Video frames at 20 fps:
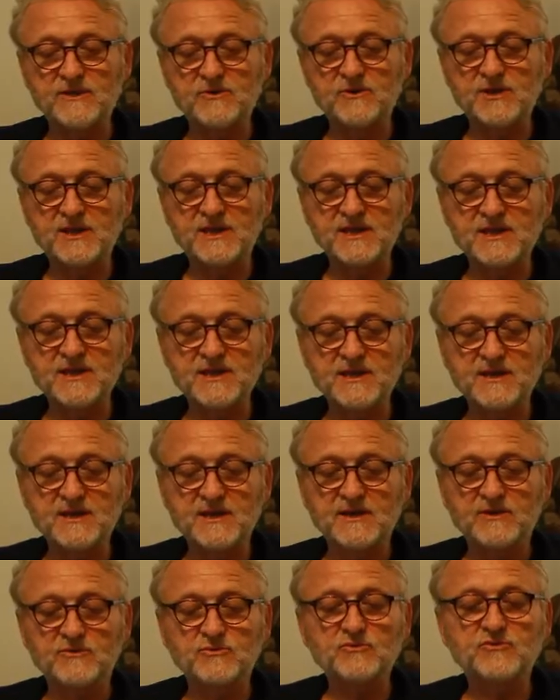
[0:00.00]
de Yi
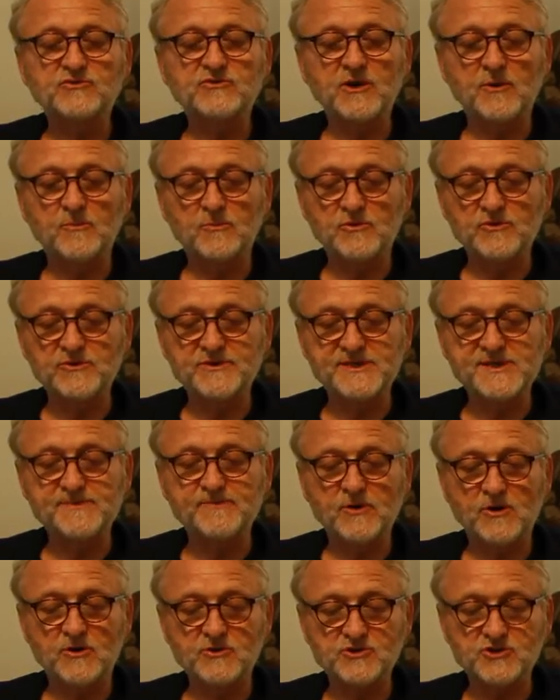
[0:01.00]
nous semblent si
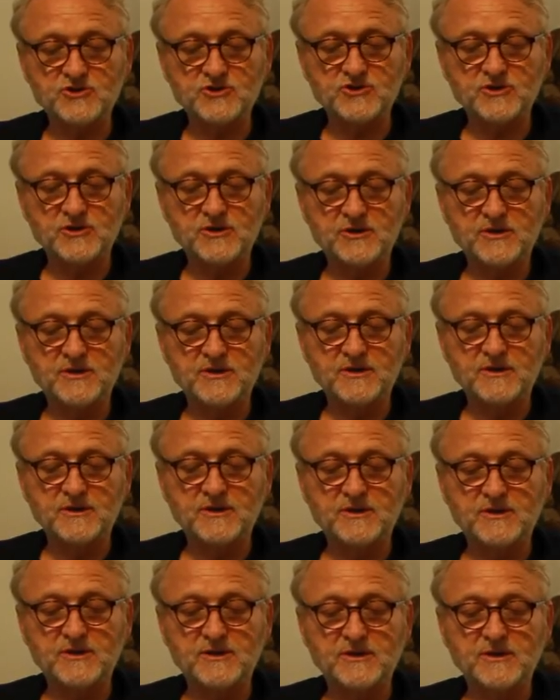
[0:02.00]
proches.
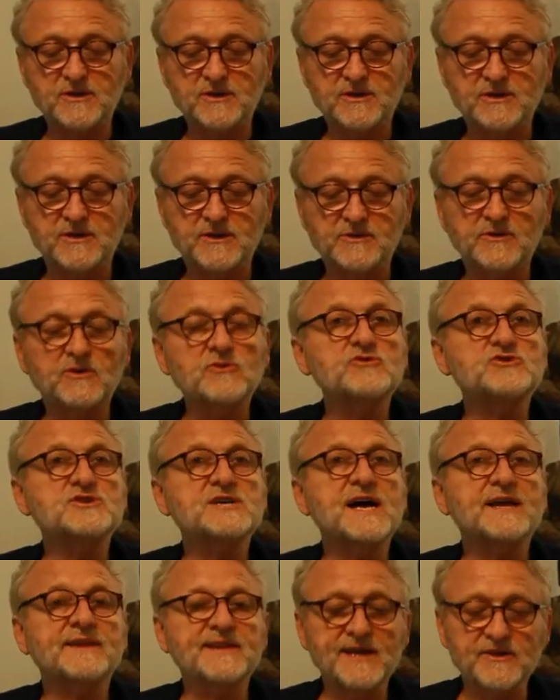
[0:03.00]
Dans le
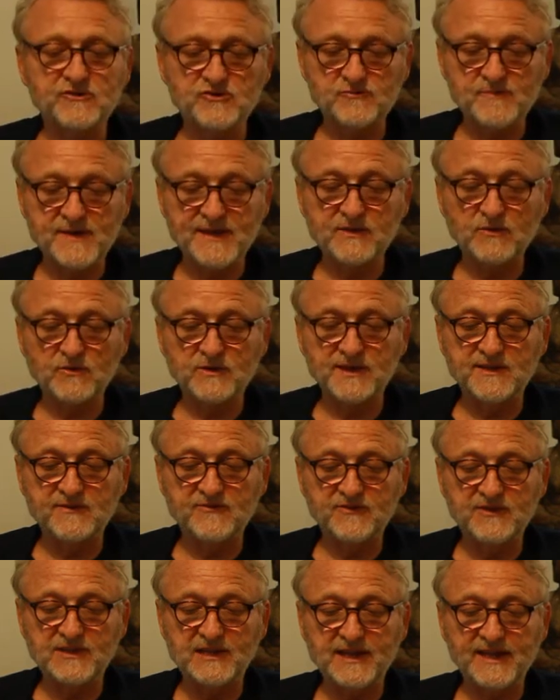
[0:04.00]
jardin du maître des
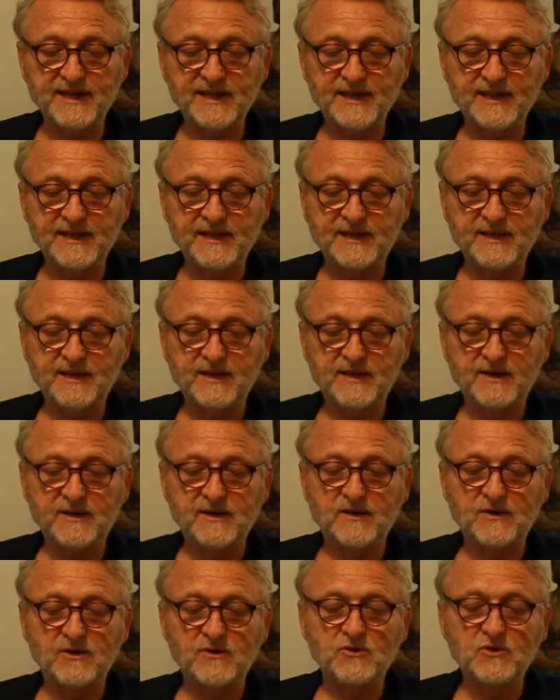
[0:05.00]
filets,
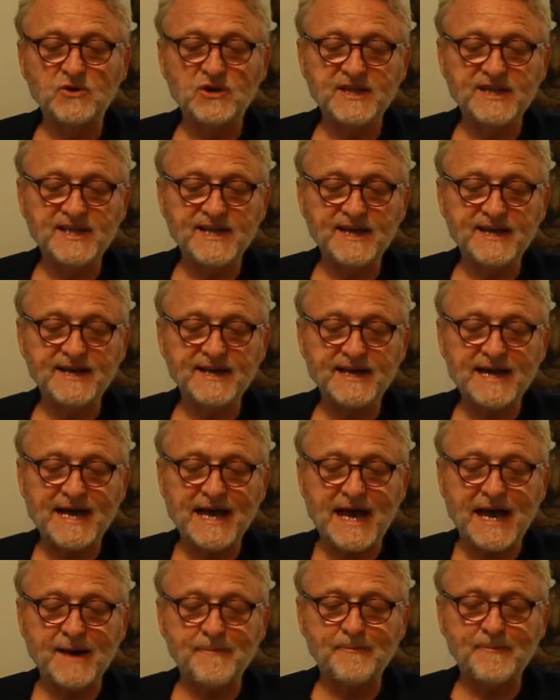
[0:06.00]
le lien
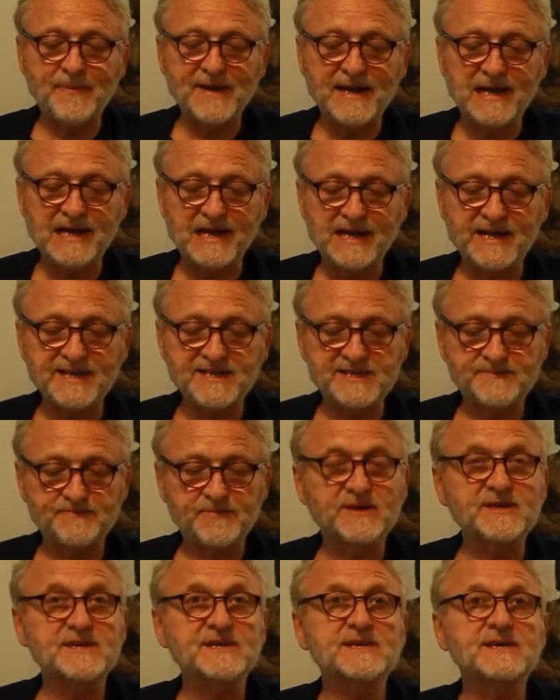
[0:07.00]
appelle
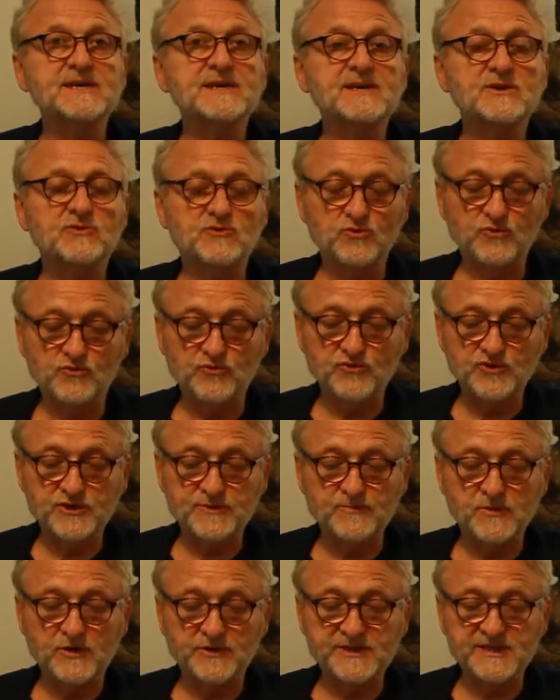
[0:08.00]
l'esprit tout
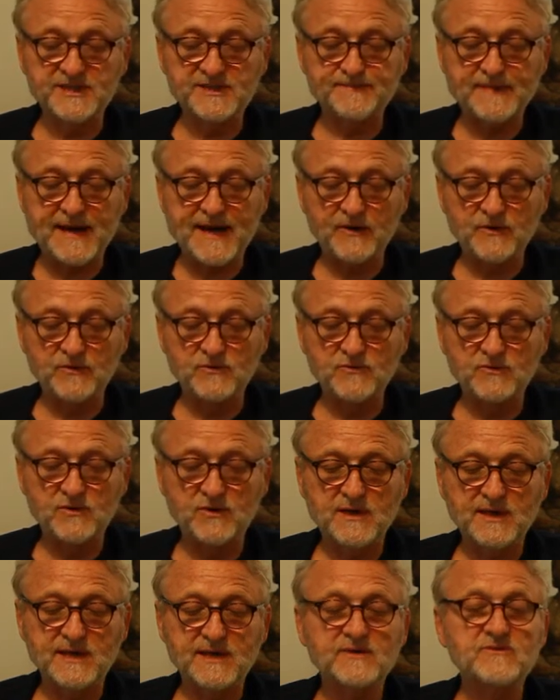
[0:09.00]
doucement disparu,
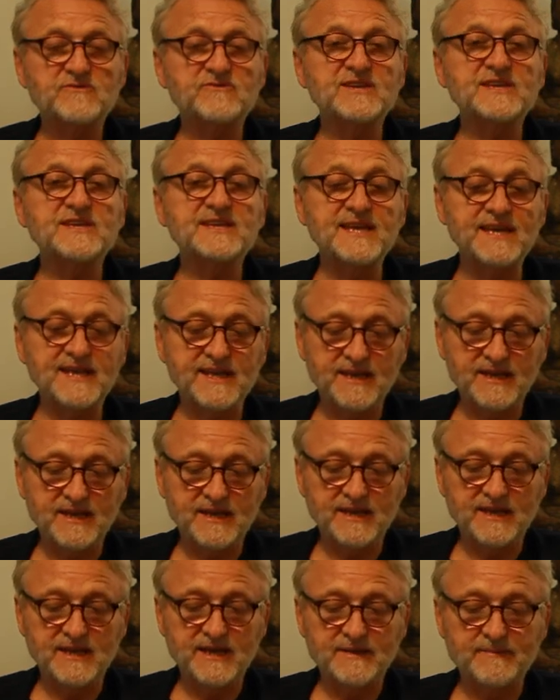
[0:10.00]
vidé,
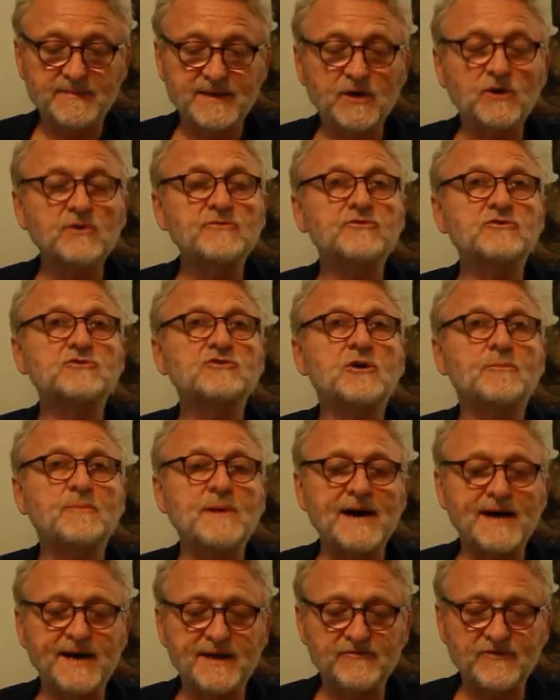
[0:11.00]
mais revenant
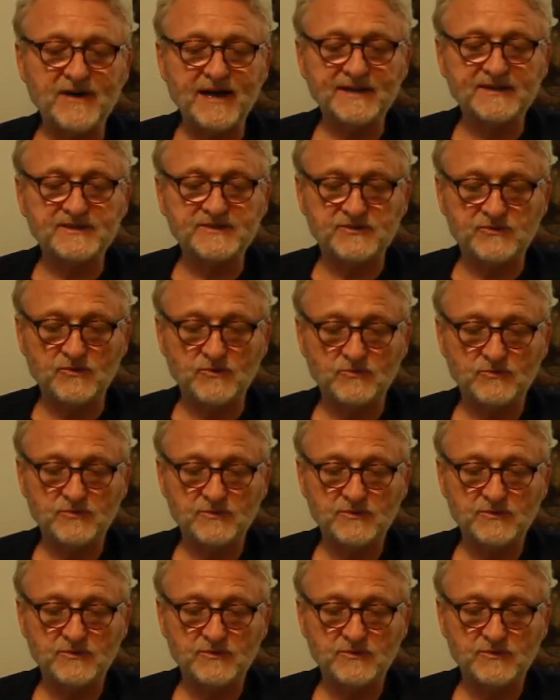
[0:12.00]
par réfraction.